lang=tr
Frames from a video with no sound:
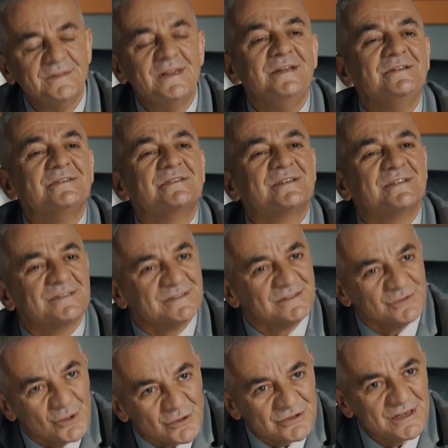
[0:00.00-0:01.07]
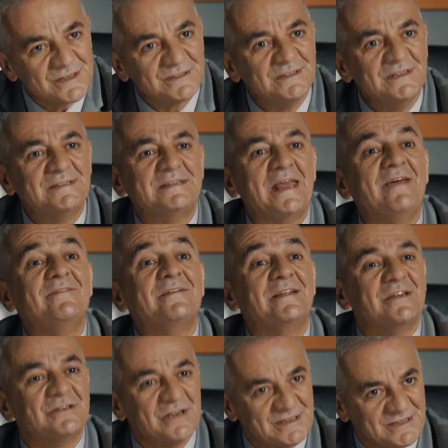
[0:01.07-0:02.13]
Deniz kızı dosyasını
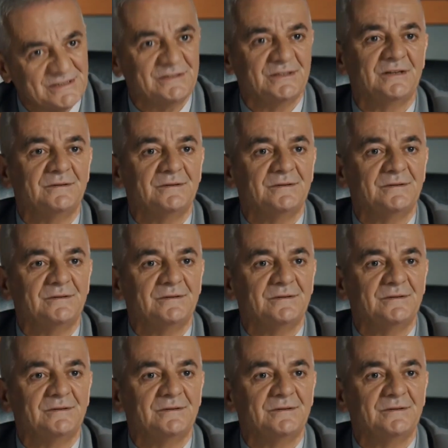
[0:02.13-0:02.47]
devredeceksin